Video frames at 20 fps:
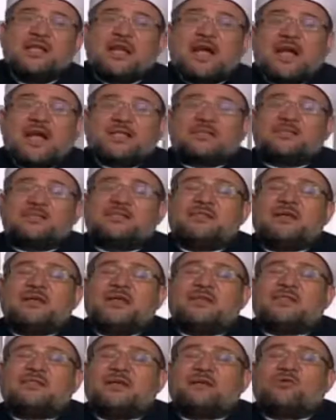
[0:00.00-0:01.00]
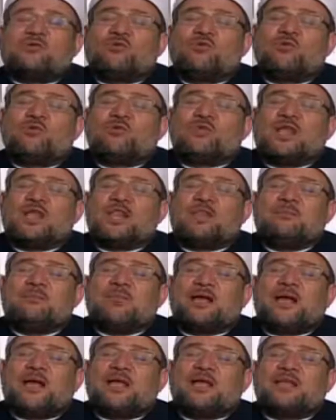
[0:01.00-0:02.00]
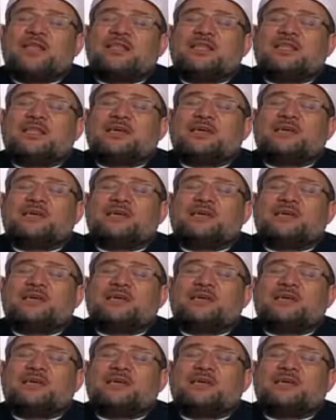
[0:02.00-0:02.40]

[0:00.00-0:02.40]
حتى تكون المعاني